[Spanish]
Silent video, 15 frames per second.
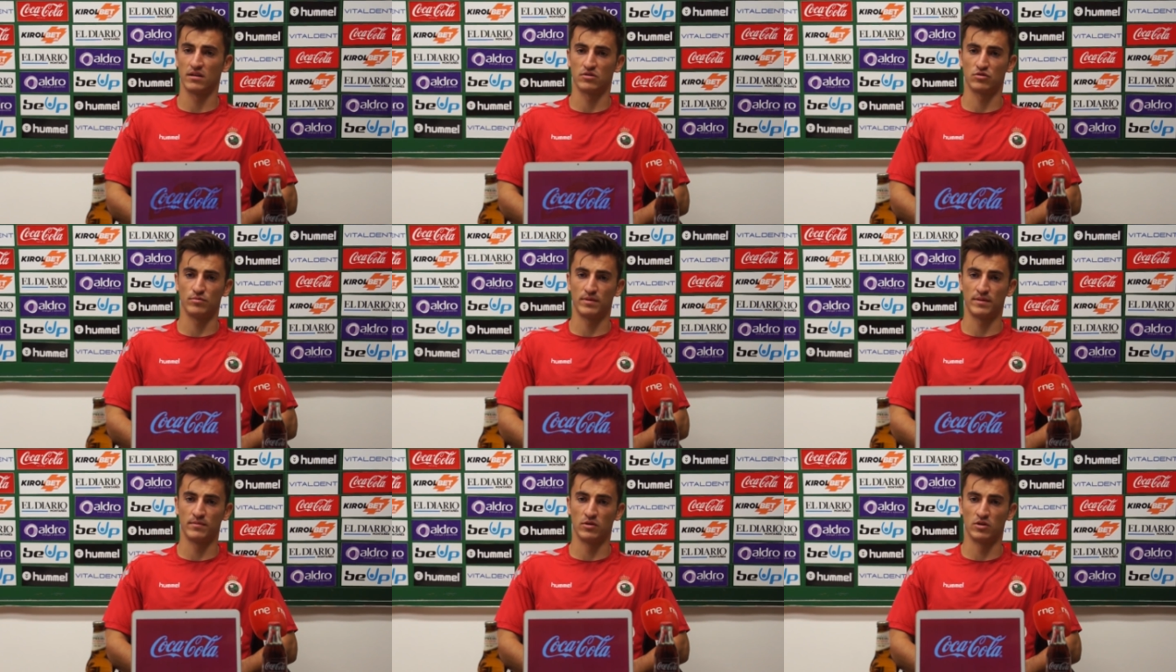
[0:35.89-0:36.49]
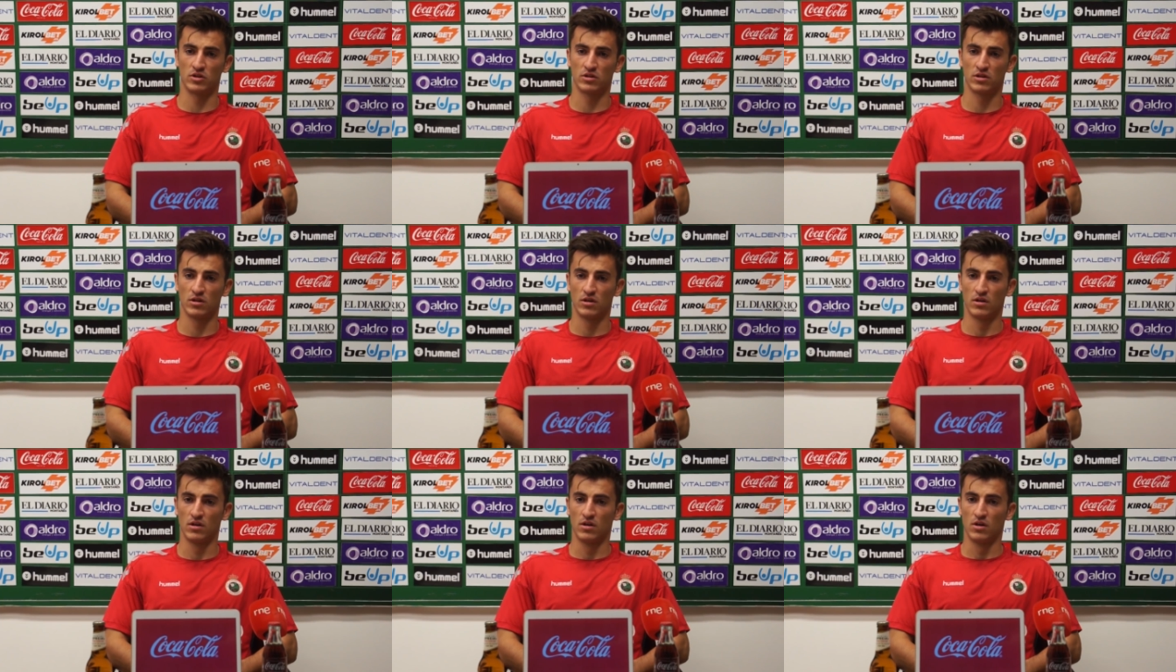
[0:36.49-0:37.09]
supimos
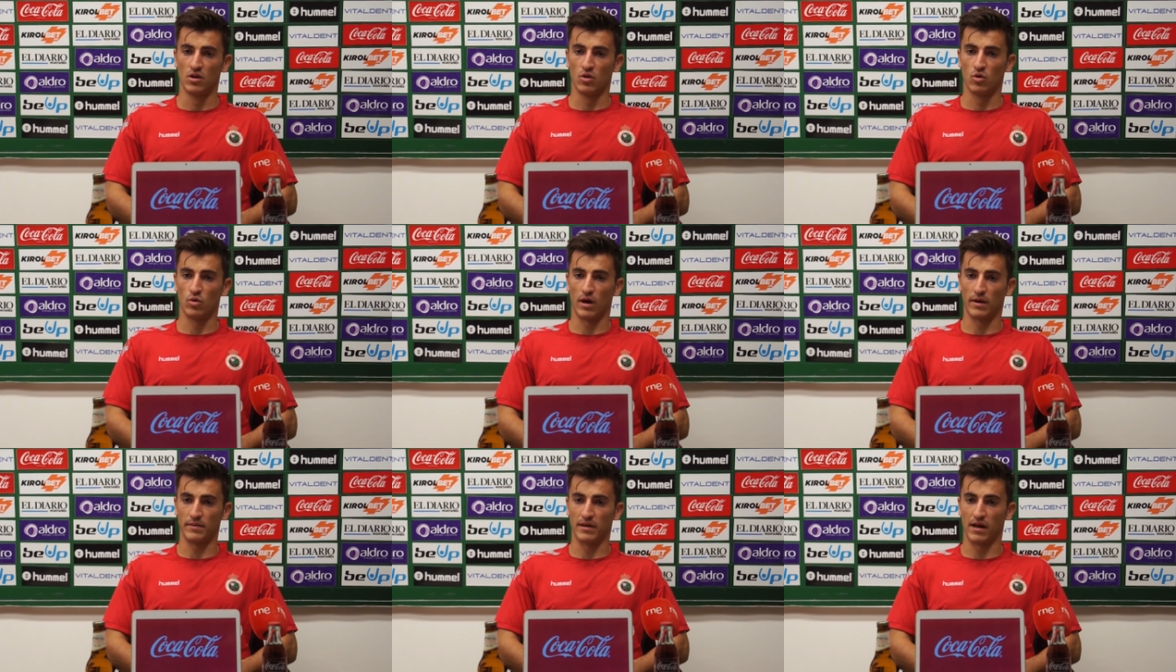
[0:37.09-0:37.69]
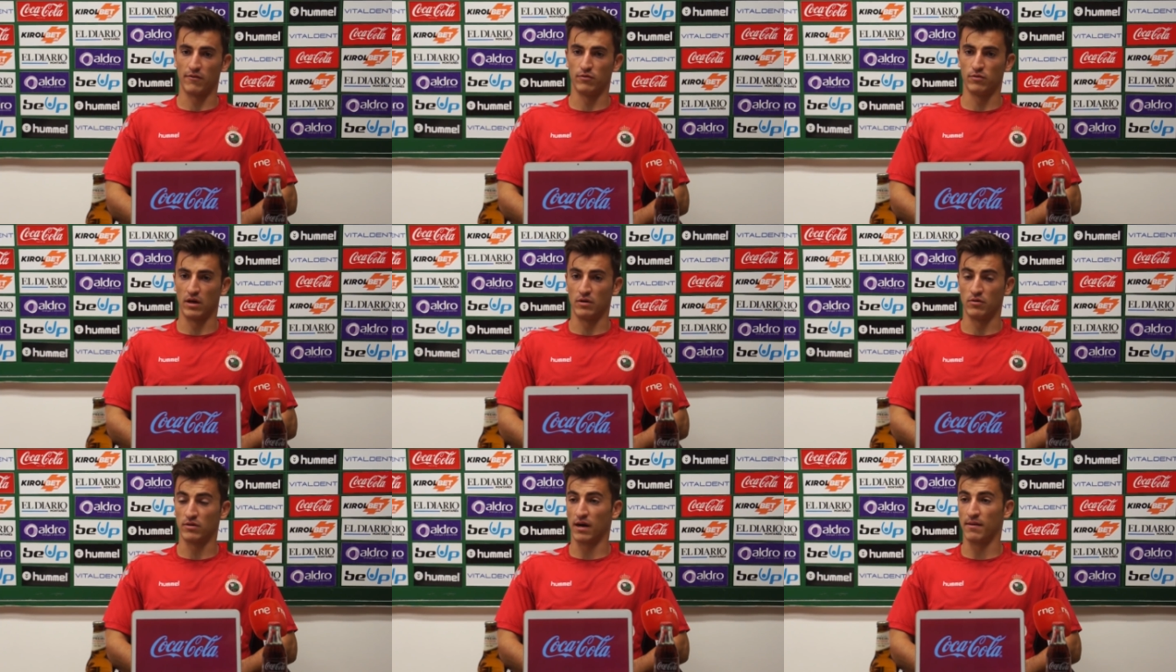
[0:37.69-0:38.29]
jugar bien al
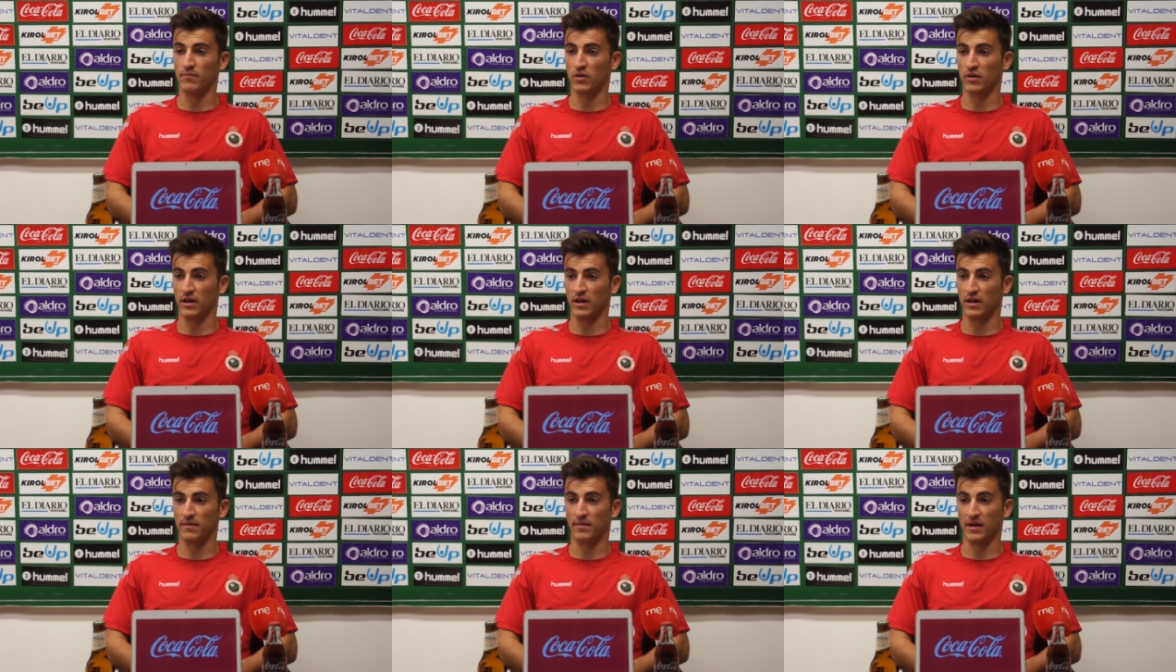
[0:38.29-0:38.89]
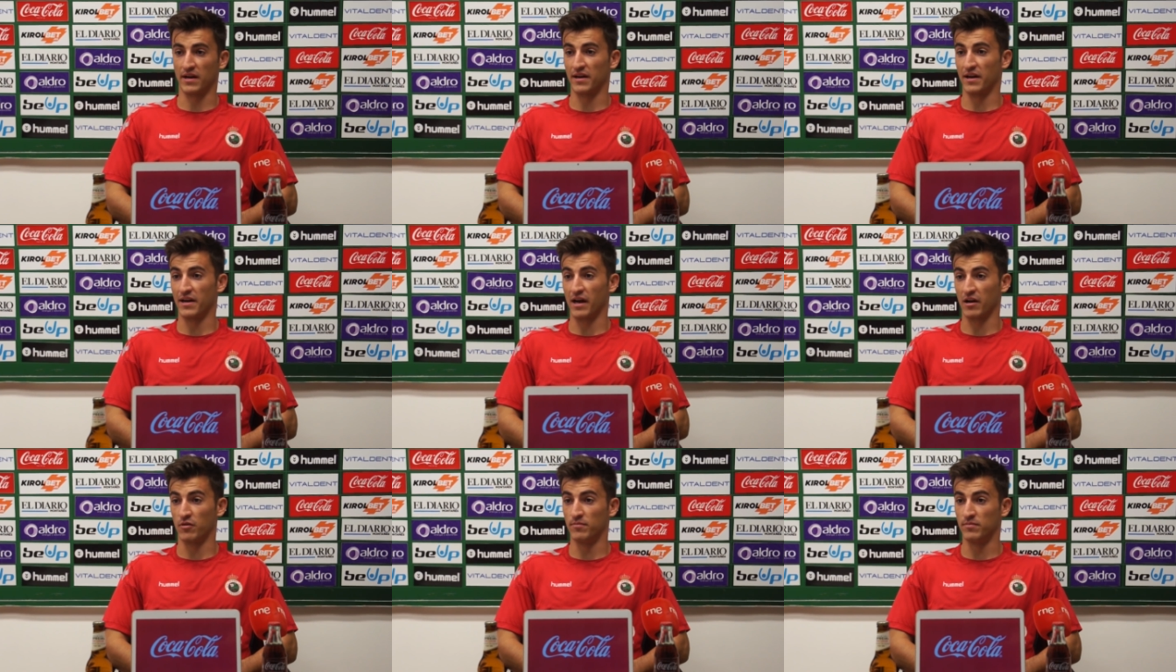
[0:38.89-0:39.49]
fútbol en un campo que para nada
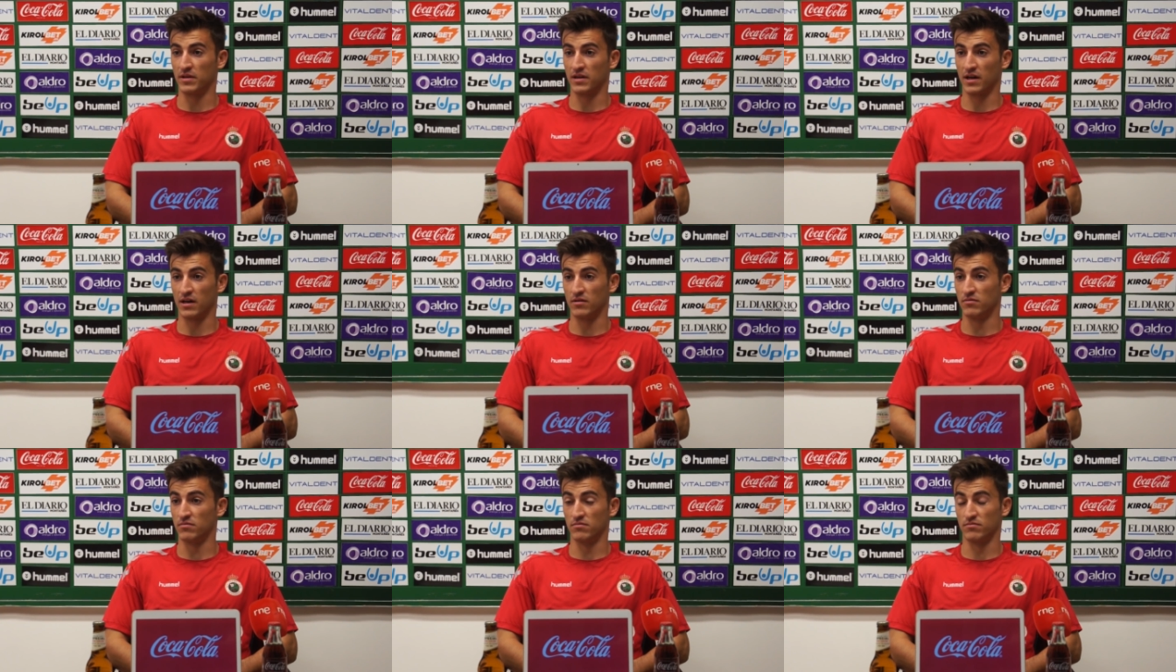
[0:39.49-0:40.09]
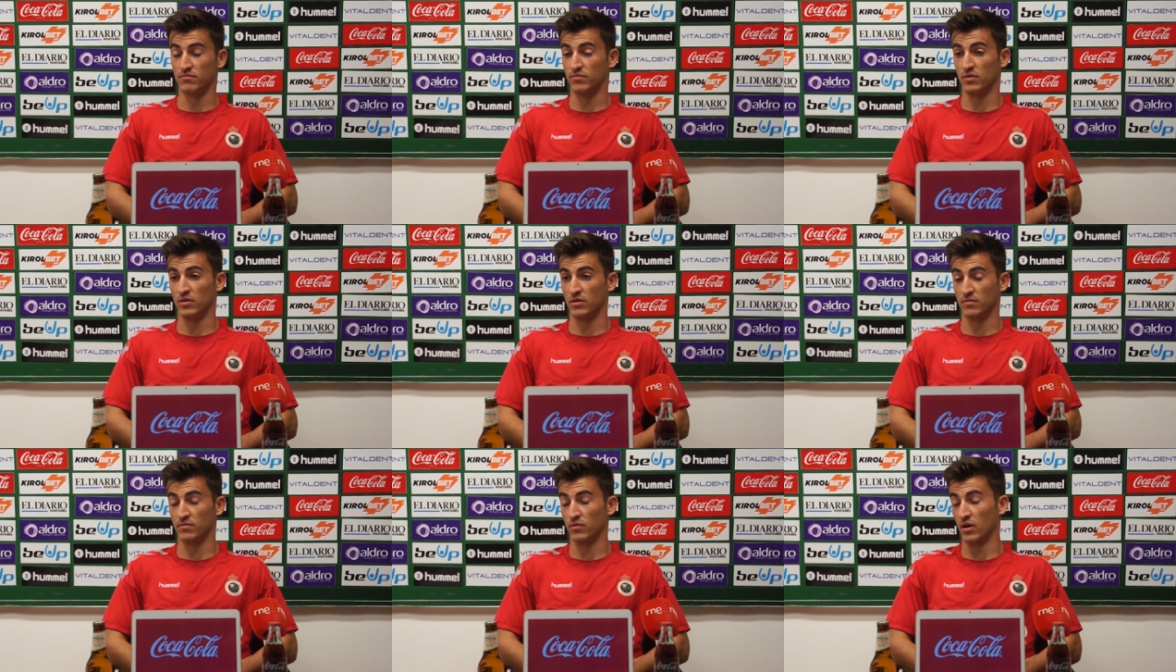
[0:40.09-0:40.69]
era complicado
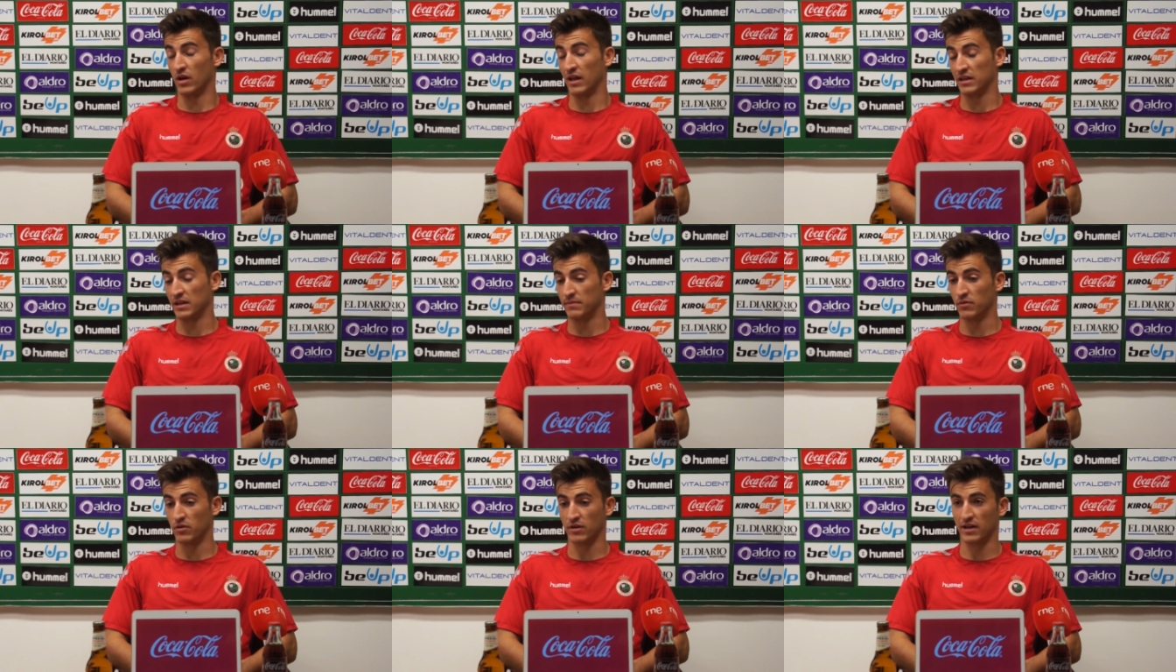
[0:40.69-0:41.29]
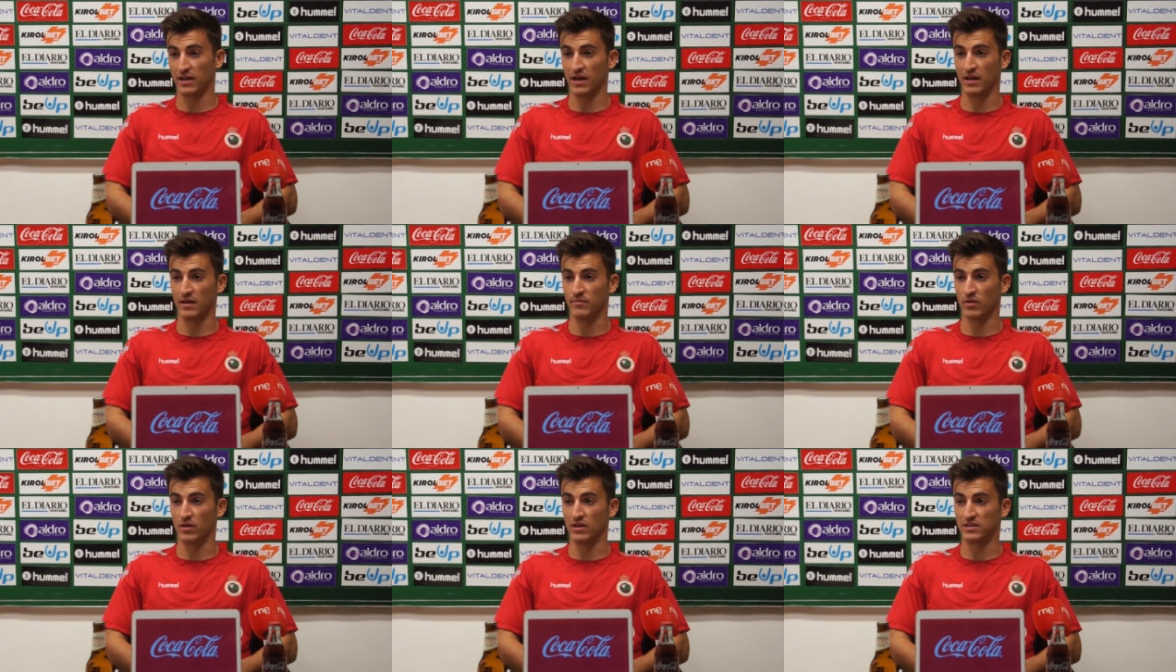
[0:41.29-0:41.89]
por, por el equipo que era
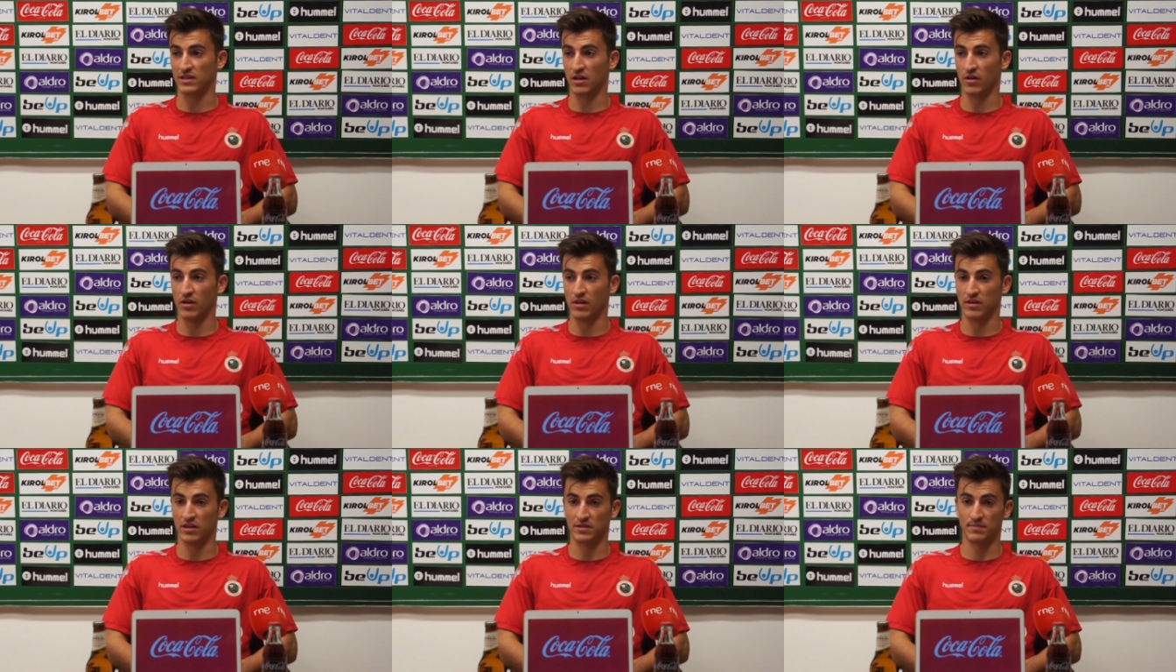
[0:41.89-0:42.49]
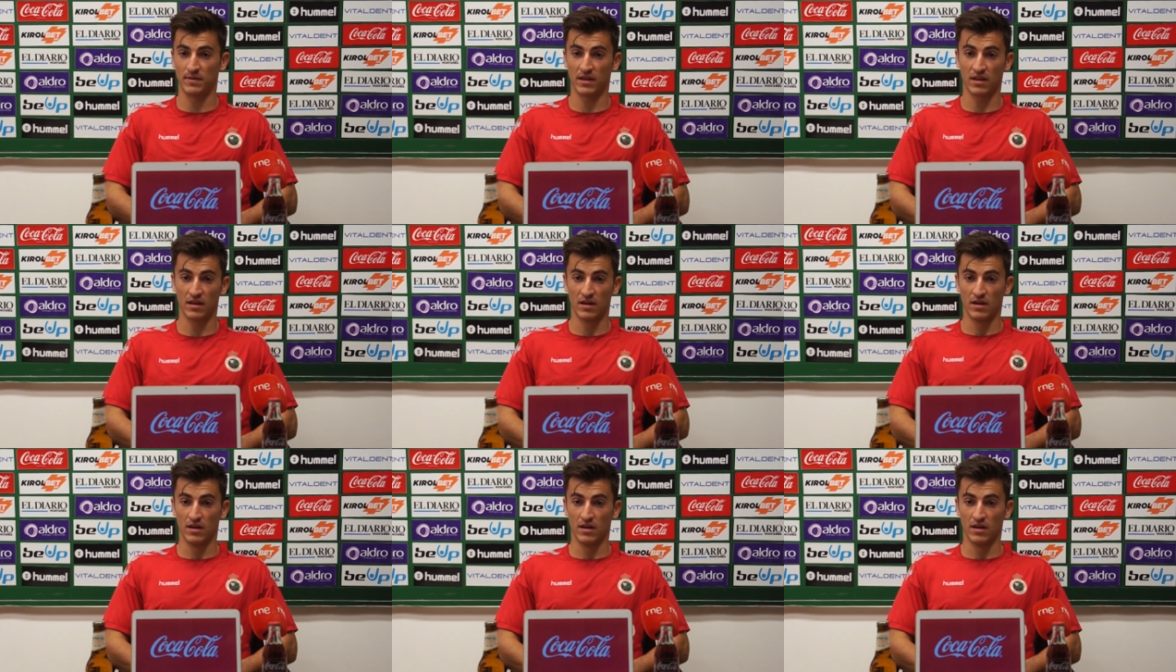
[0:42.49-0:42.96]
y por el estado del césped